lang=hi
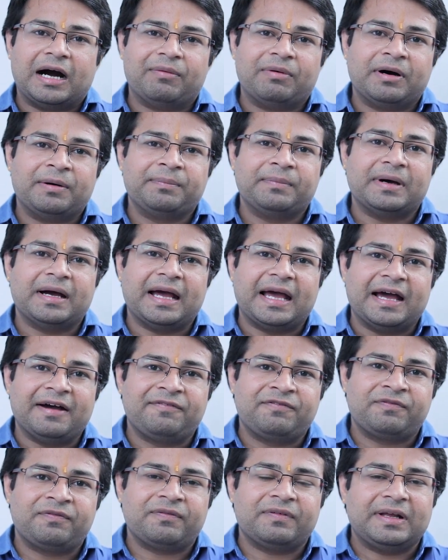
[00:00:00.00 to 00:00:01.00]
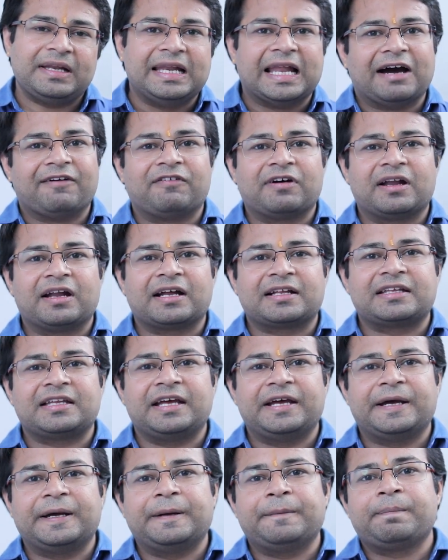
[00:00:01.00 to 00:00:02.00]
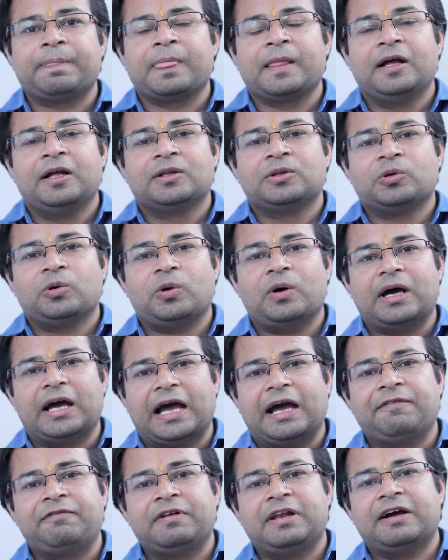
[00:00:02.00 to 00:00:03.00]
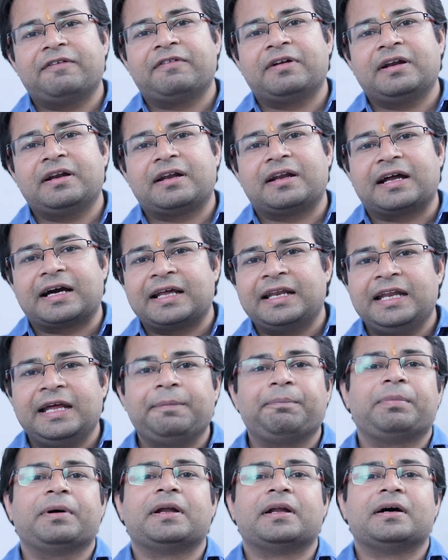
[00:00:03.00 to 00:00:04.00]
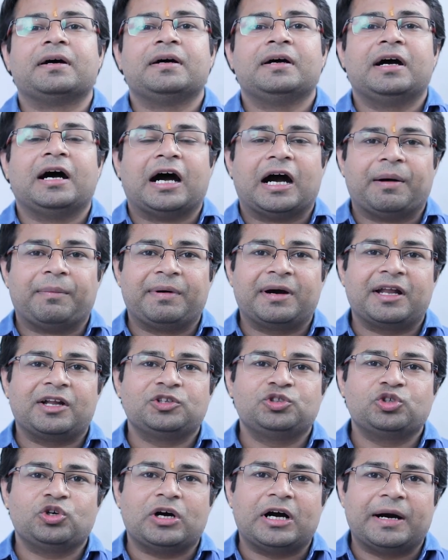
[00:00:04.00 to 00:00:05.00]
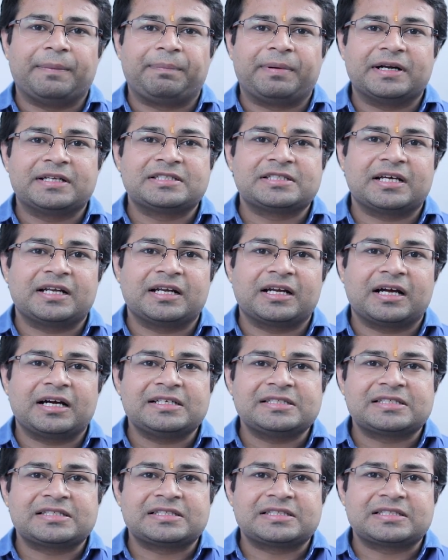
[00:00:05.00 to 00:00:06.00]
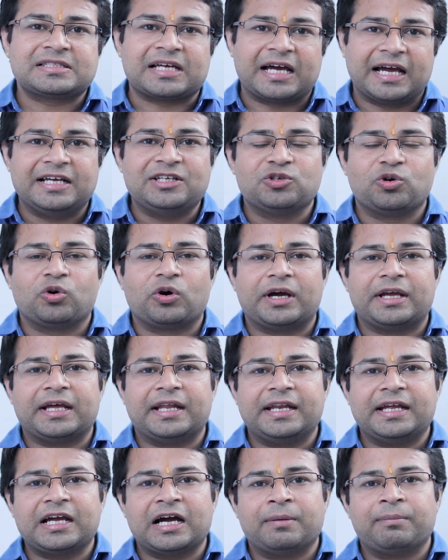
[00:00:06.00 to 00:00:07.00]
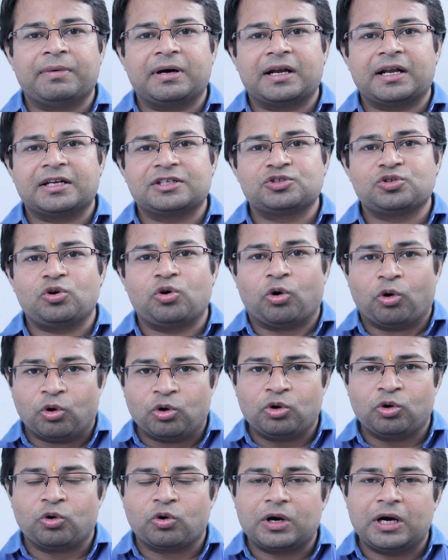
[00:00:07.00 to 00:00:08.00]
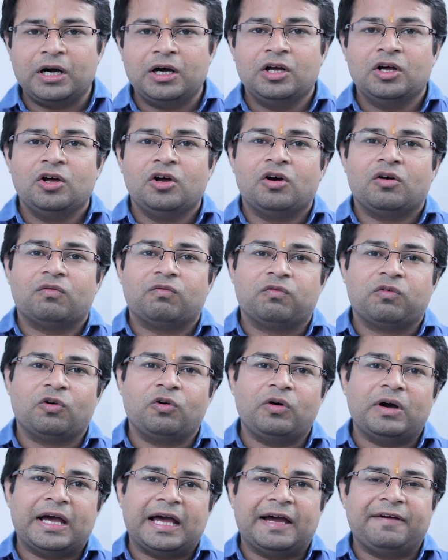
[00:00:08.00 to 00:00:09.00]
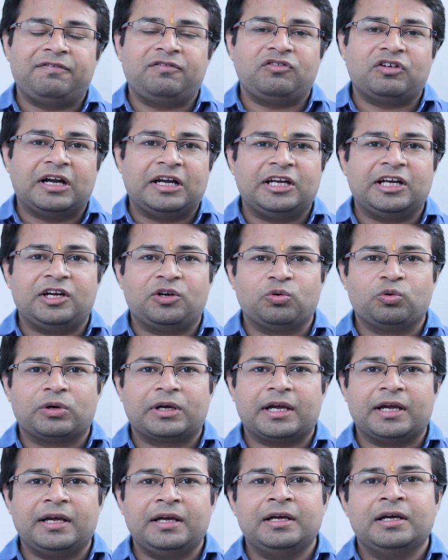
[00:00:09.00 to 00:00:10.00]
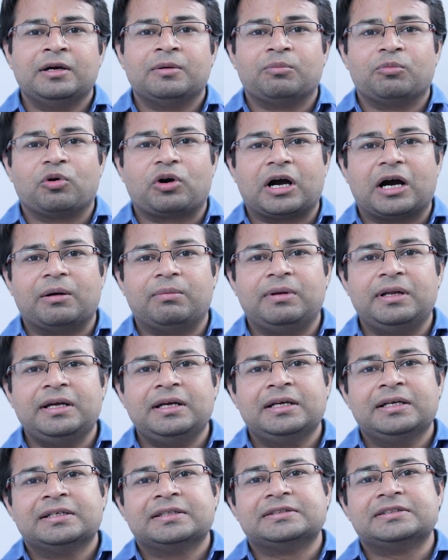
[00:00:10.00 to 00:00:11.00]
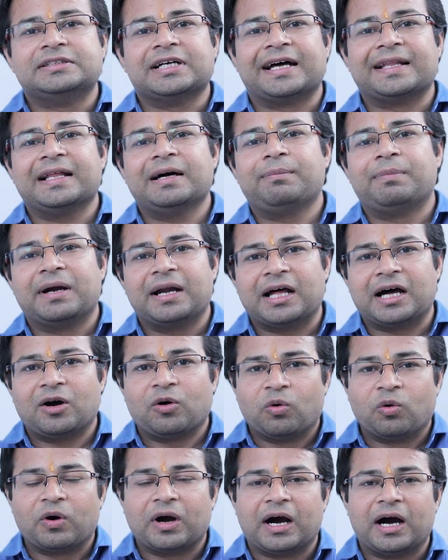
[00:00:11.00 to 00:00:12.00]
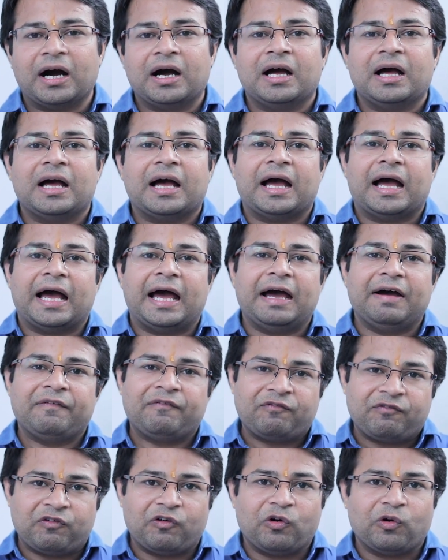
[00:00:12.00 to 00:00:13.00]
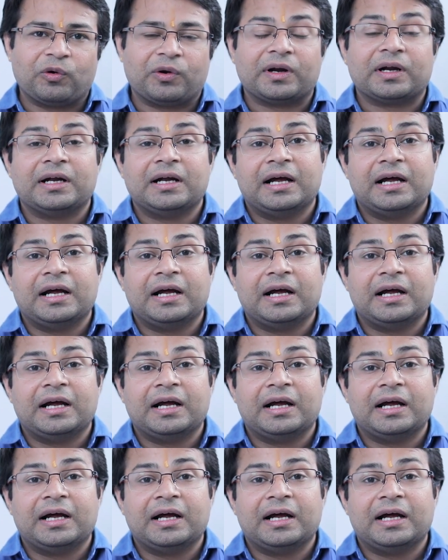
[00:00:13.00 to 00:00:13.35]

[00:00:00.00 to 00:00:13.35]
अब हम एफ़ रखते हैं तो एफ़ रखने पर हमारा जो अपर्चर का साइज़ होगा यानी कि हमारा जो होल होगा वो F22 के मुकाबले ज़्यादा बड़ा होगा F4